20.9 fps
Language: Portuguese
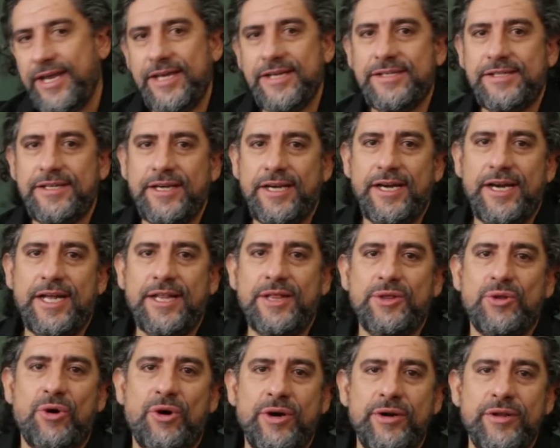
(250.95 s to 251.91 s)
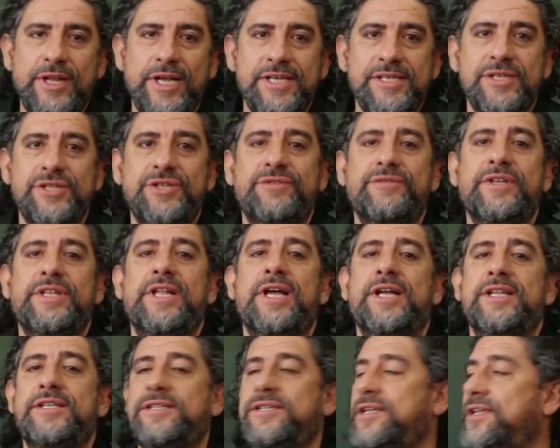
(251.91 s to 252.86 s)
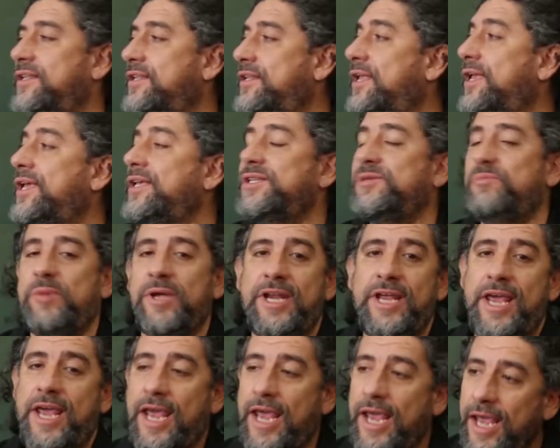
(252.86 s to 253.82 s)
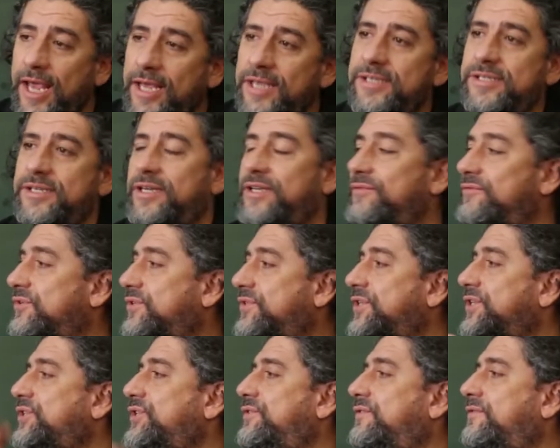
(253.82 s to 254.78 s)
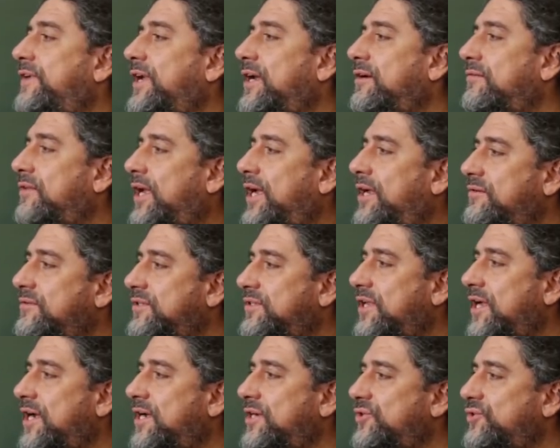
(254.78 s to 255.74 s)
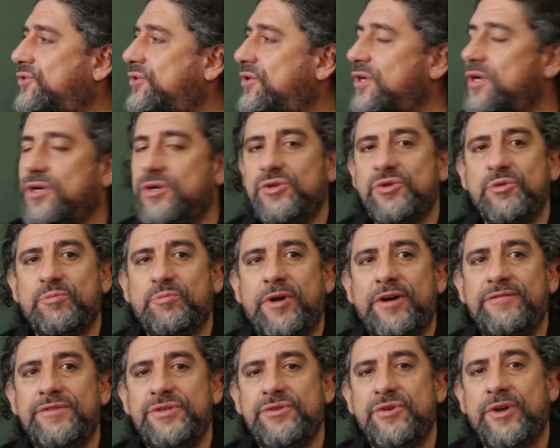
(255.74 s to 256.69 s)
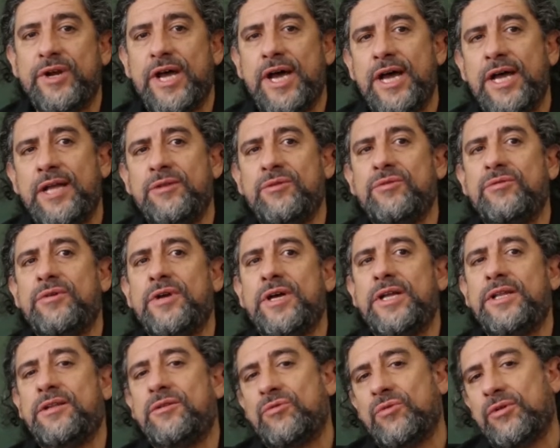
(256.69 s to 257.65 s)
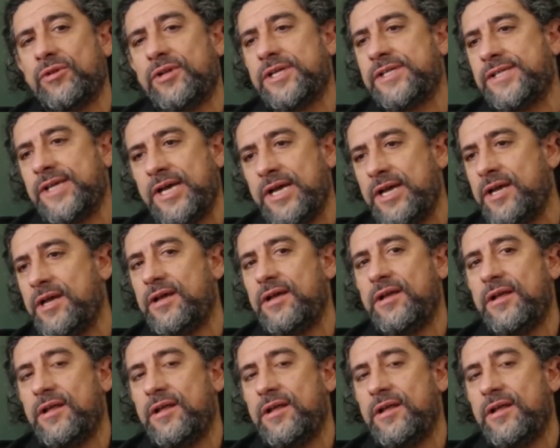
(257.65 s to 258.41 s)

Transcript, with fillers: Esse relatório das atividades de experiência que vocês tiveram lá no estágio supervisionado durante toda essa,